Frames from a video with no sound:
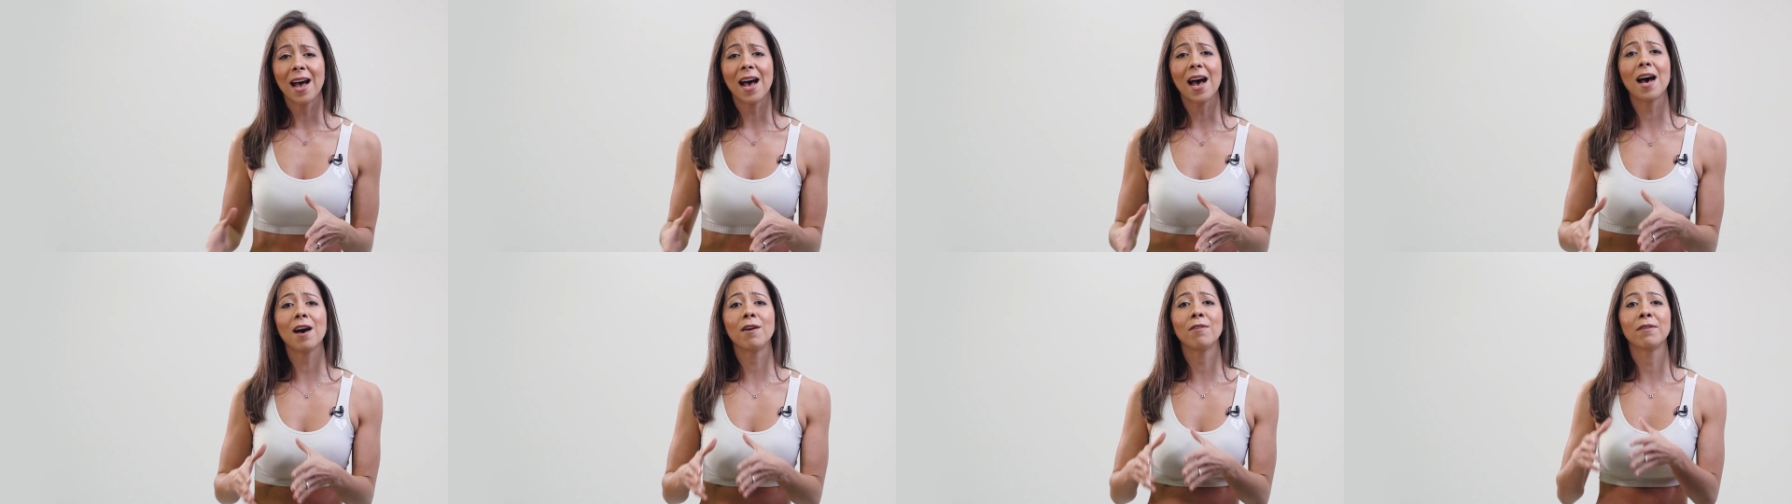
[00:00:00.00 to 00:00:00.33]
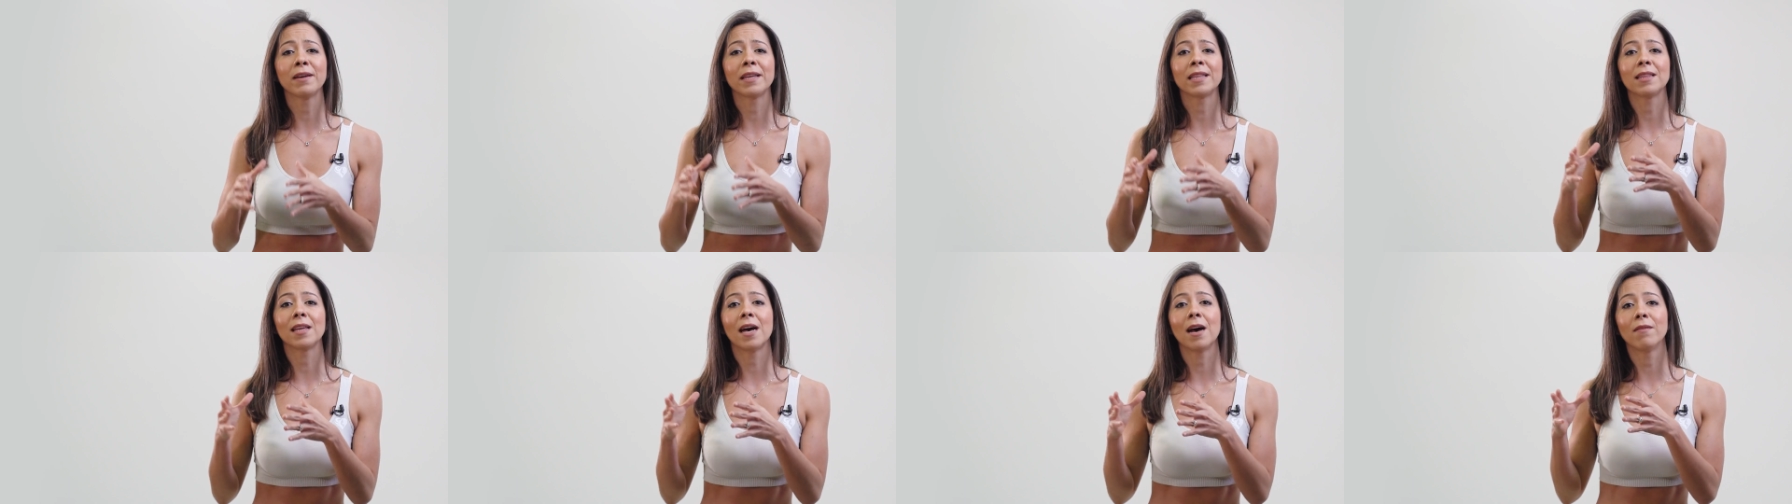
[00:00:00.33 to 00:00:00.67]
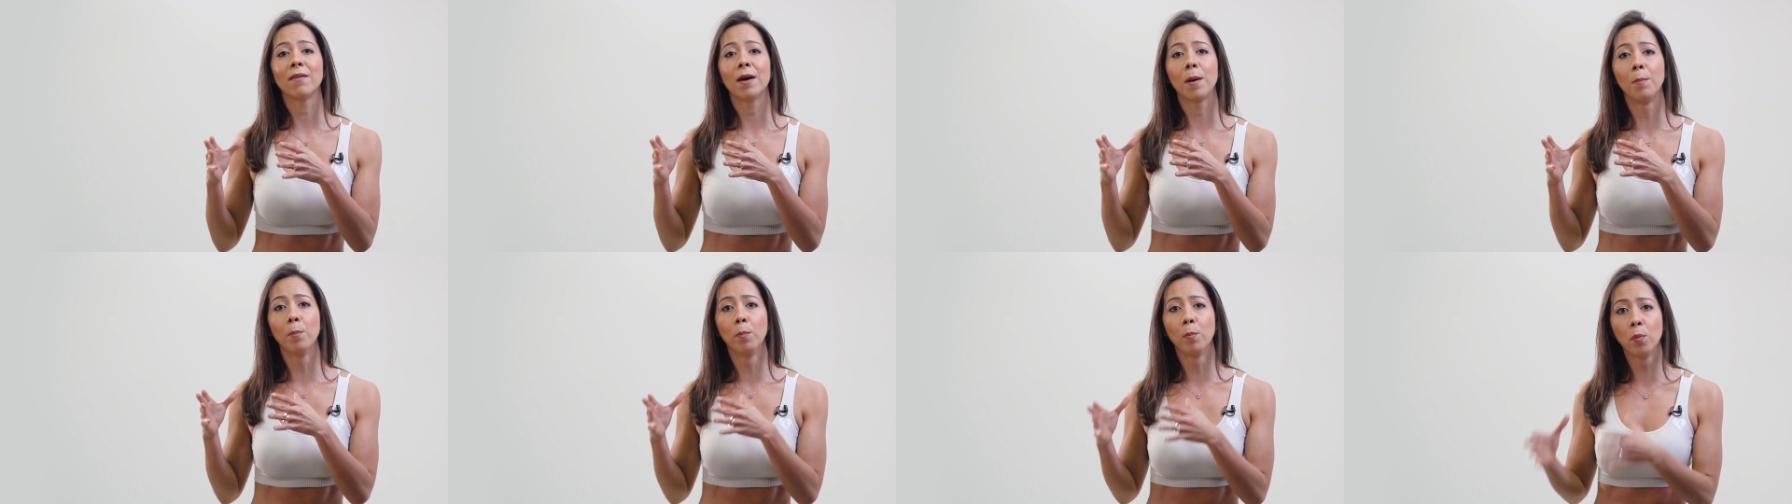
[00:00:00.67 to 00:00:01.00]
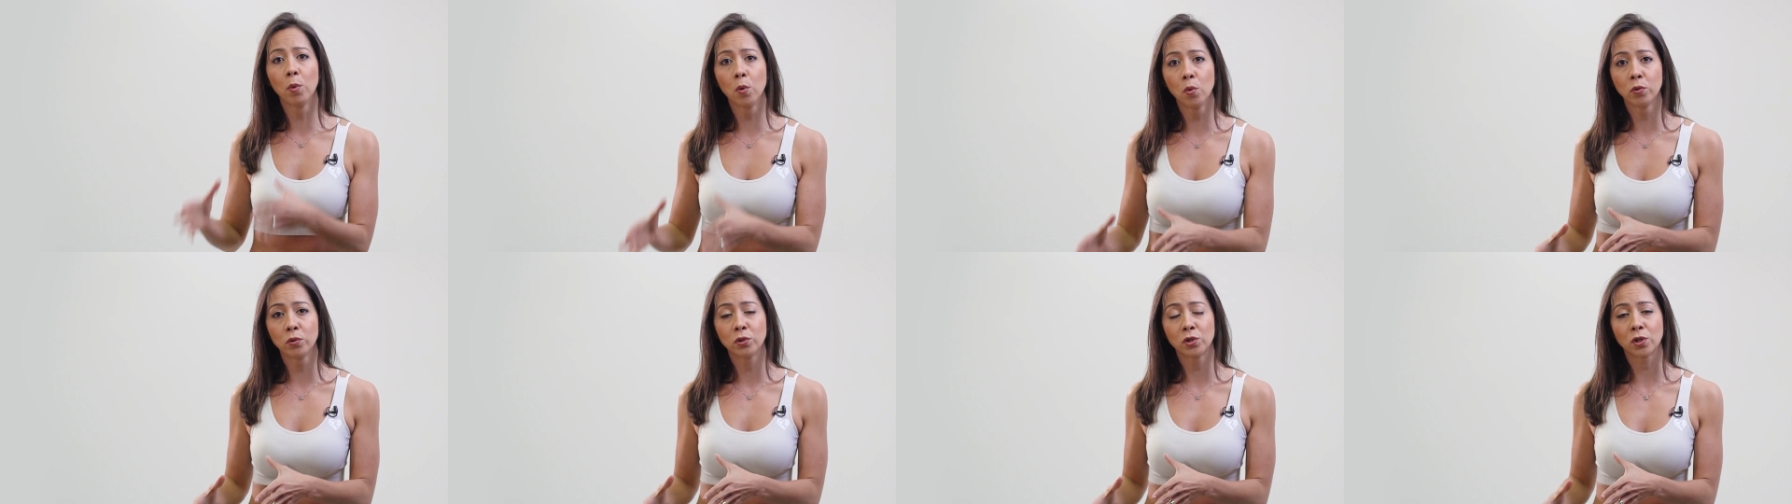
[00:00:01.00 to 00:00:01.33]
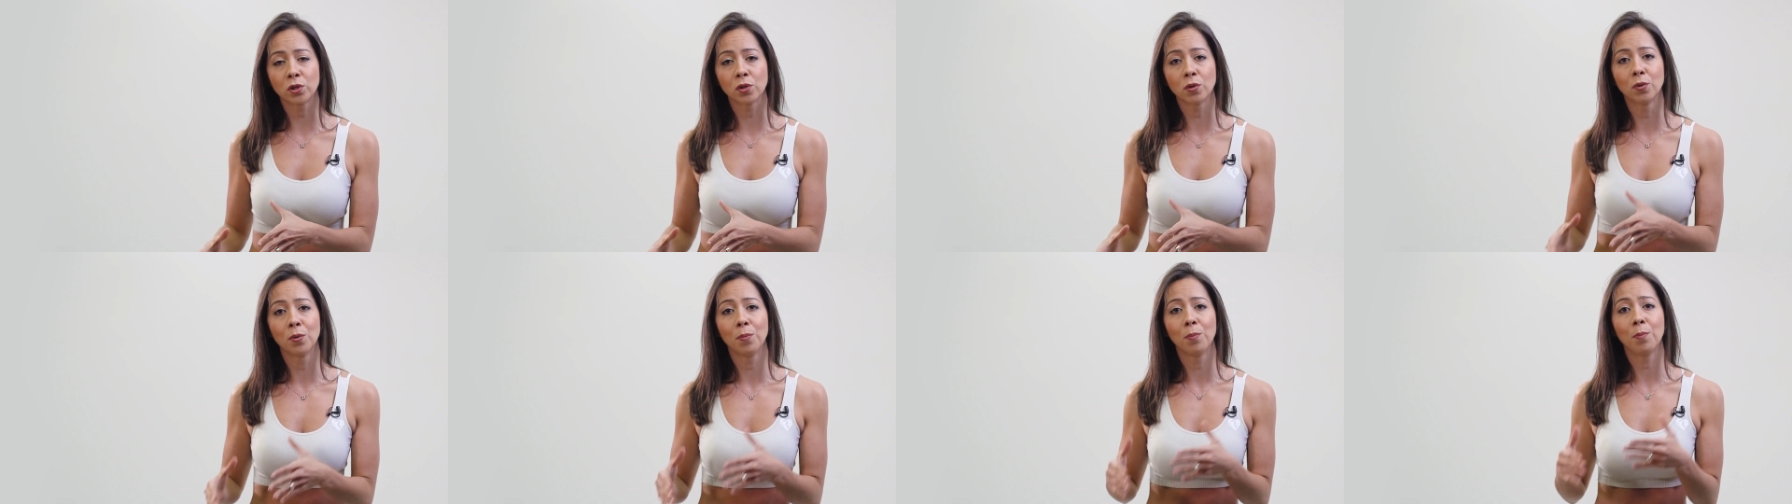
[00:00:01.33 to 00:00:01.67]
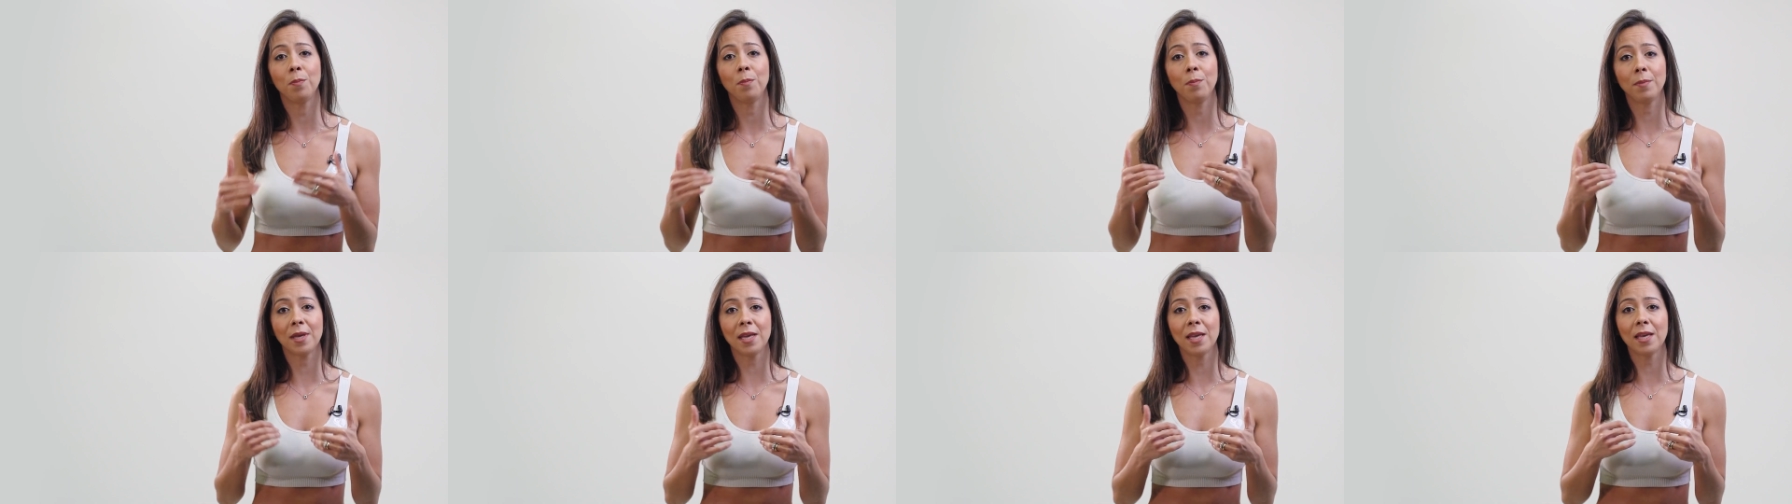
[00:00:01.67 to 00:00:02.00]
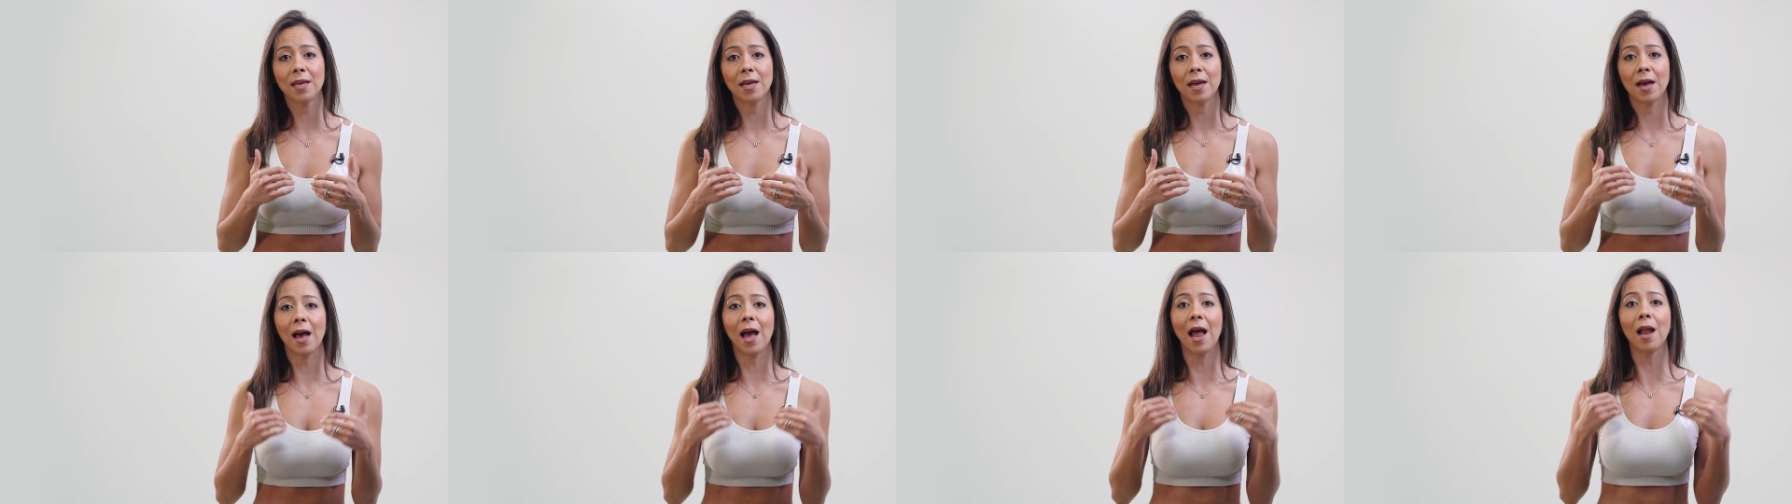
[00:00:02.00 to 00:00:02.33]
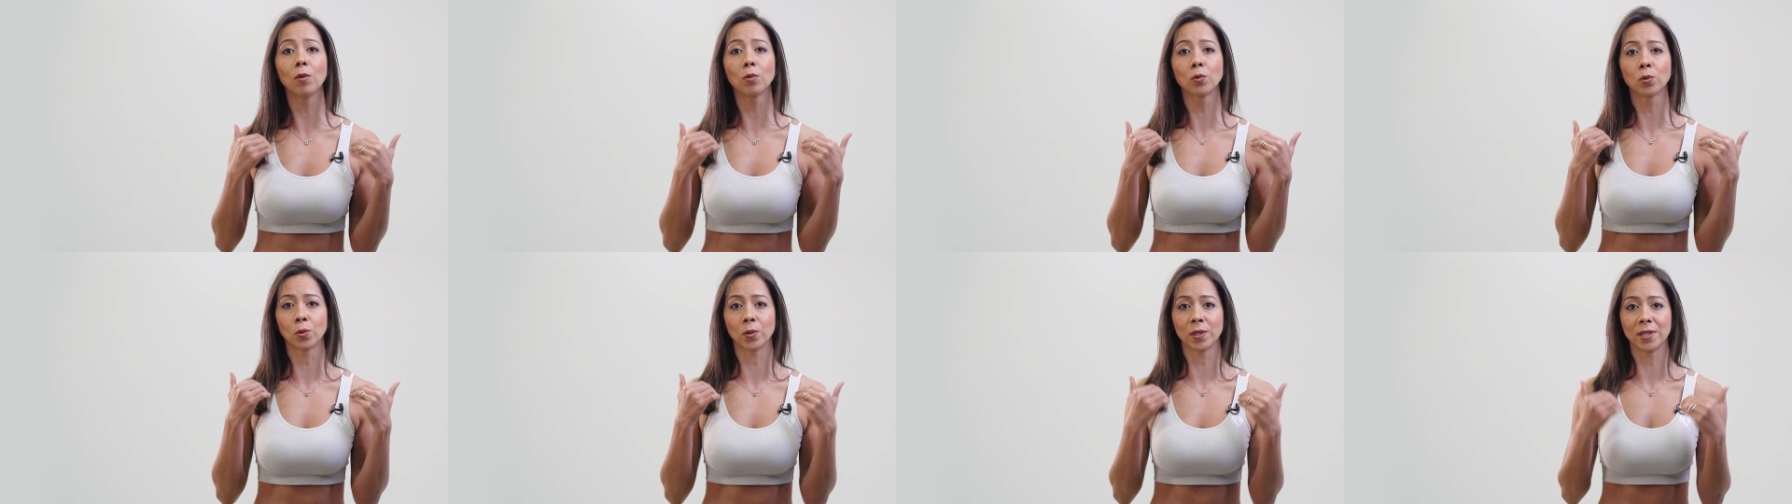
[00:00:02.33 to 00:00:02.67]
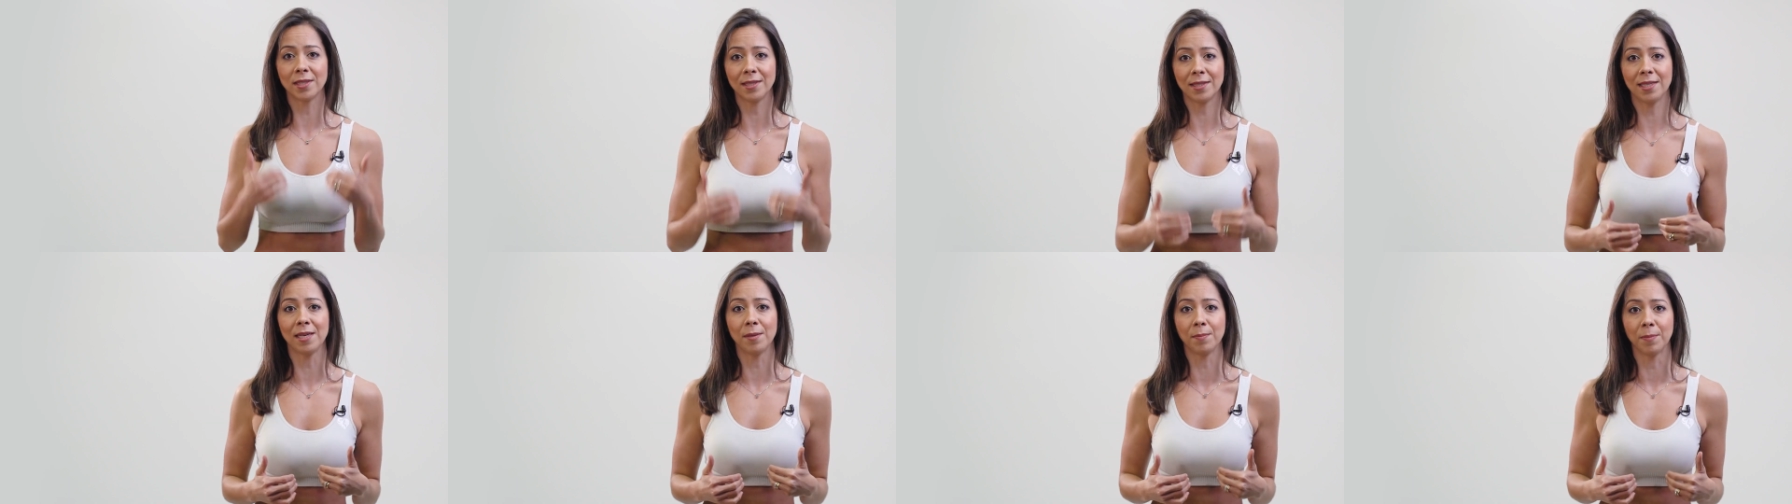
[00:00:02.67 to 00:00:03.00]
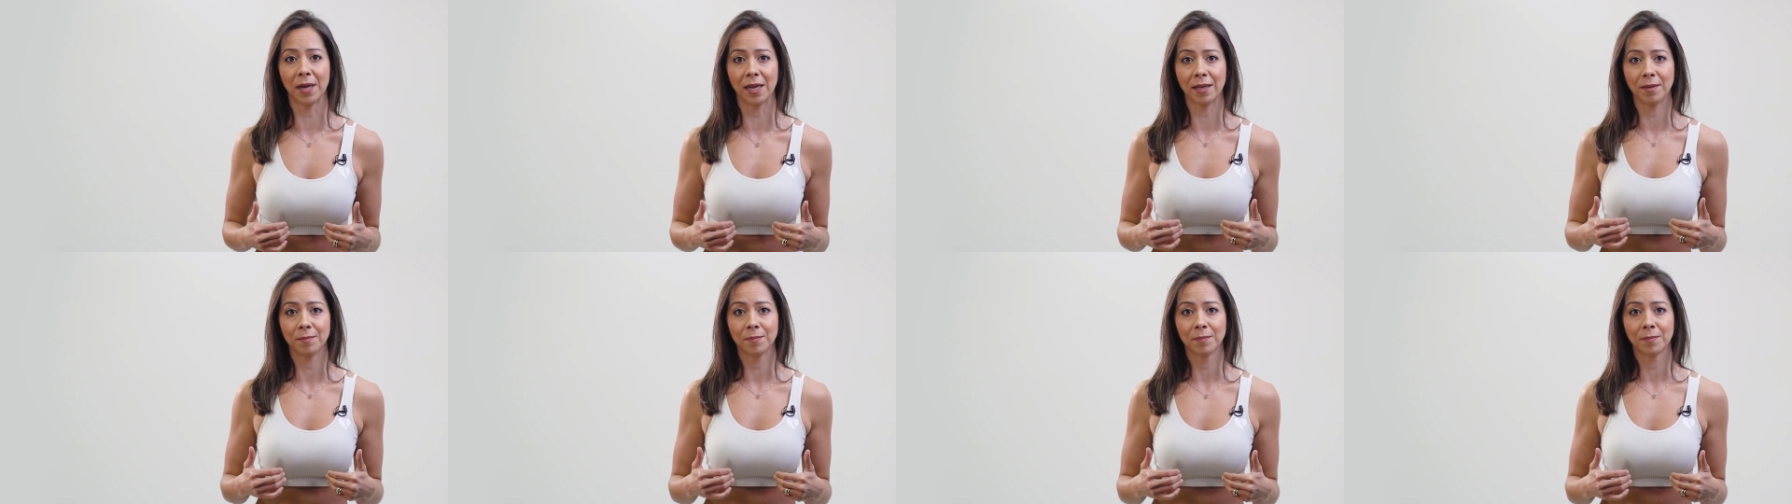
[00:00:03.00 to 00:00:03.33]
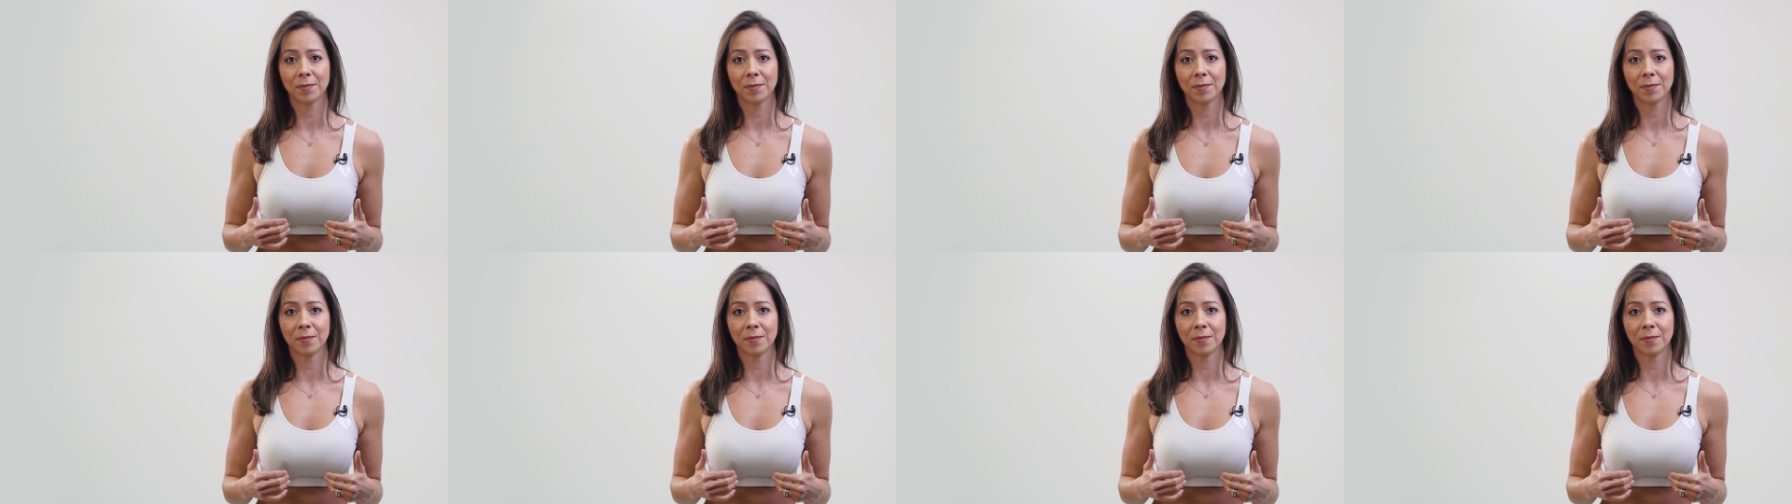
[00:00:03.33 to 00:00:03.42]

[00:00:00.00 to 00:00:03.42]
afectaba mucho mi autoestima.